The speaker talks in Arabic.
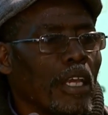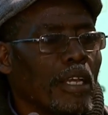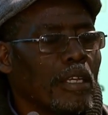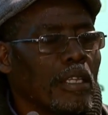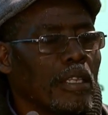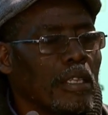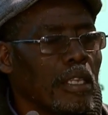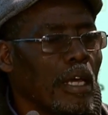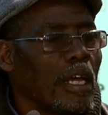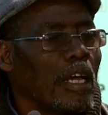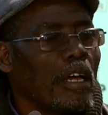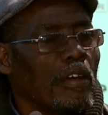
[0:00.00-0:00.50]

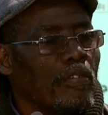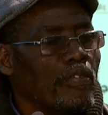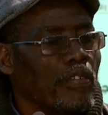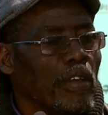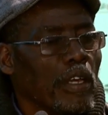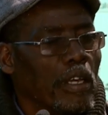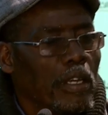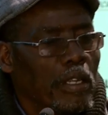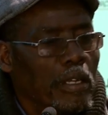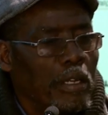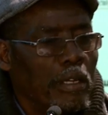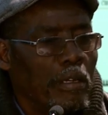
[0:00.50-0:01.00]
نتذكر
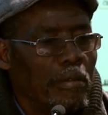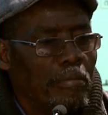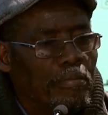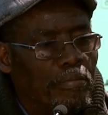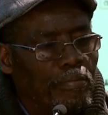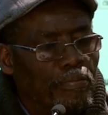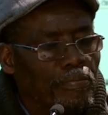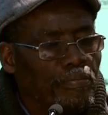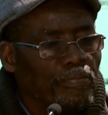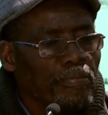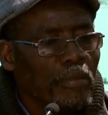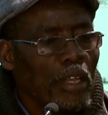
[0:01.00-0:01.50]
فيه هني
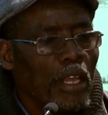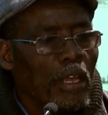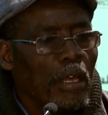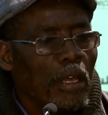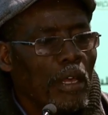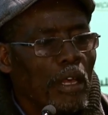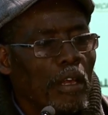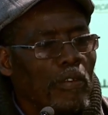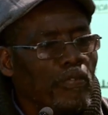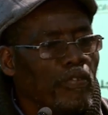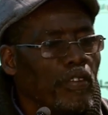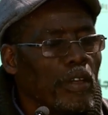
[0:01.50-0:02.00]

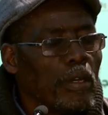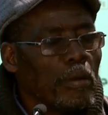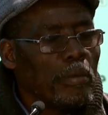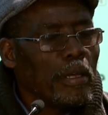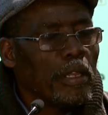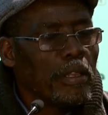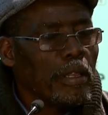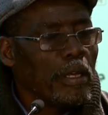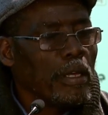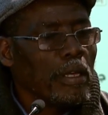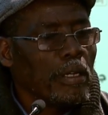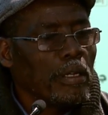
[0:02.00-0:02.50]
الفيلم
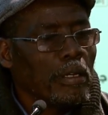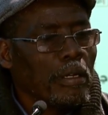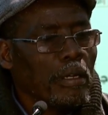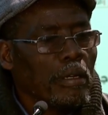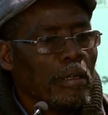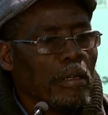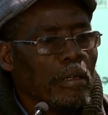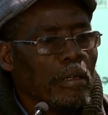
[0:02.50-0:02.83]
هذايا